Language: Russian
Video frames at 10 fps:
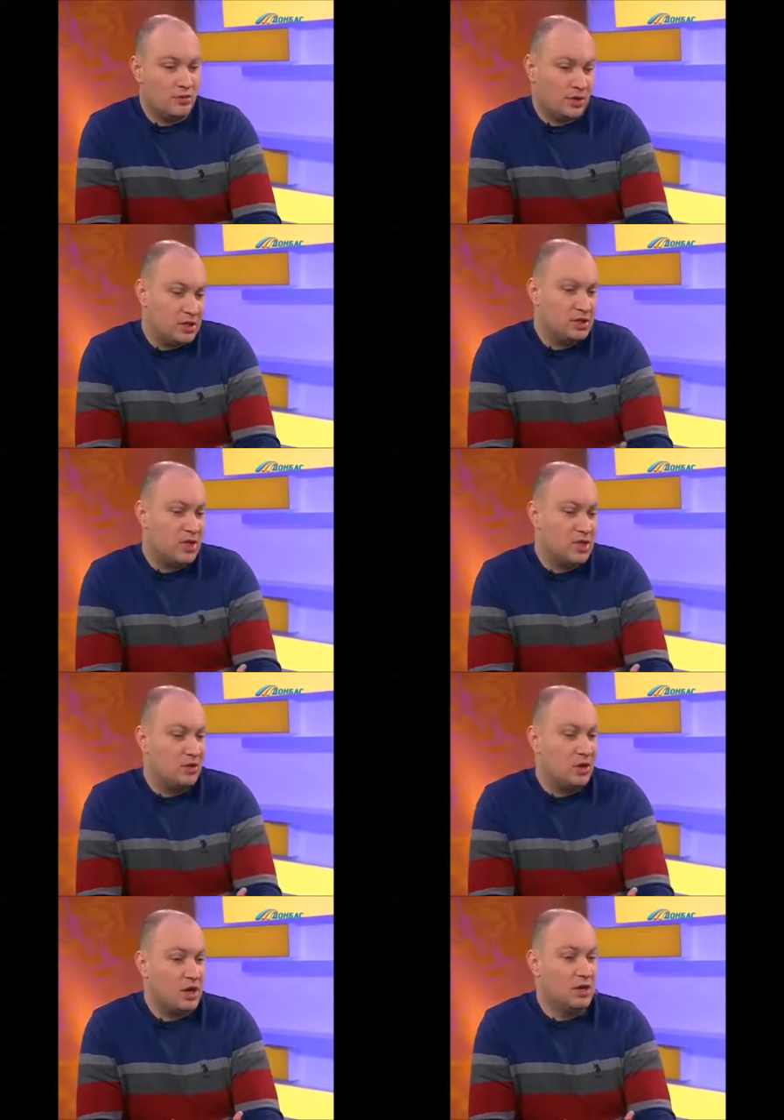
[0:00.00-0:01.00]
фактически они
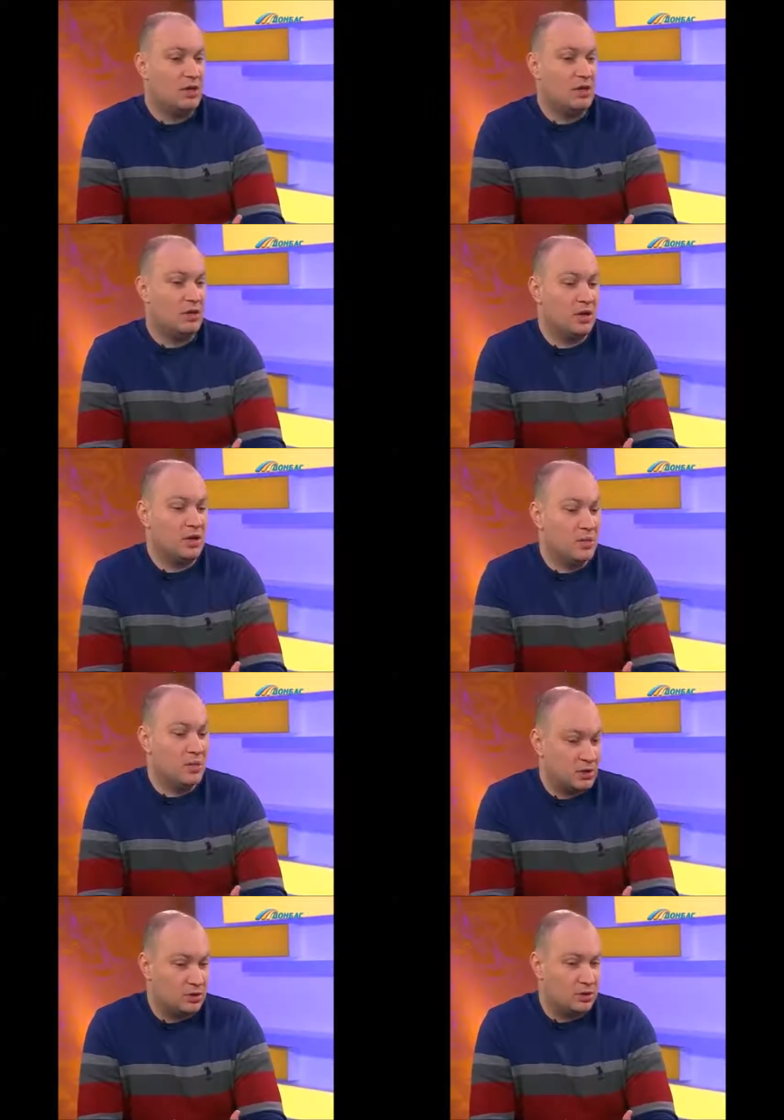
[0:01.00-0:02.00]
укрыли не Украине не
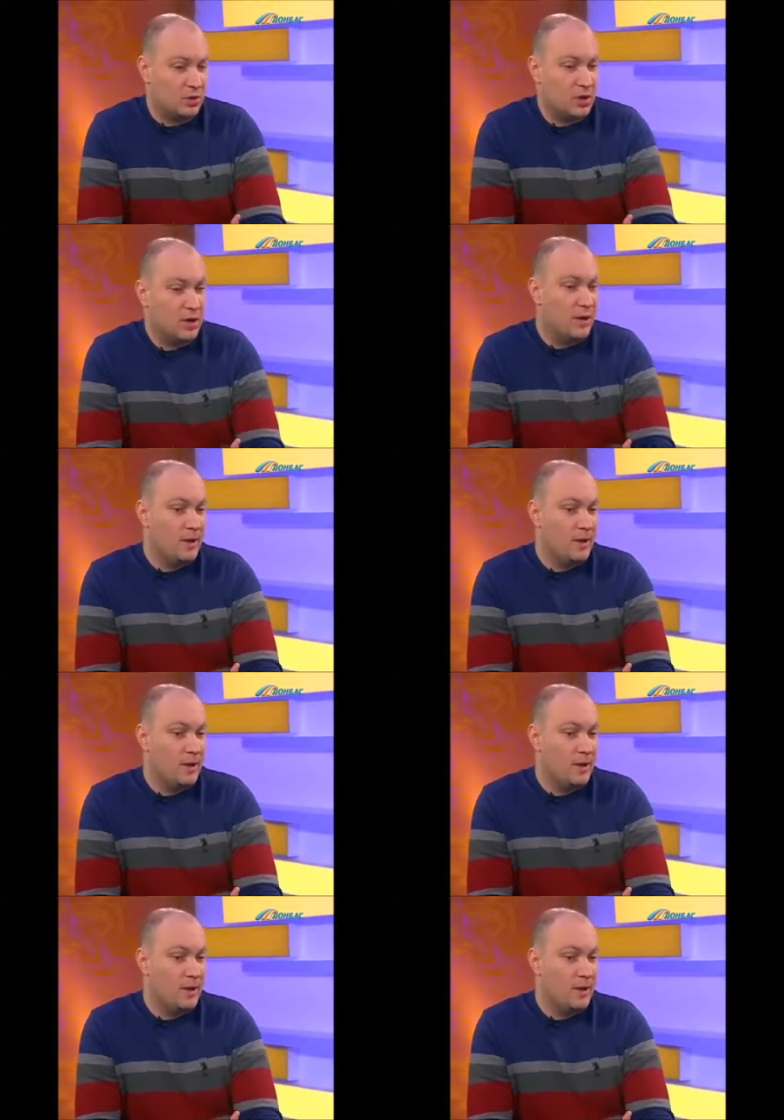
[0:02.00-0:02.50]
под контролем.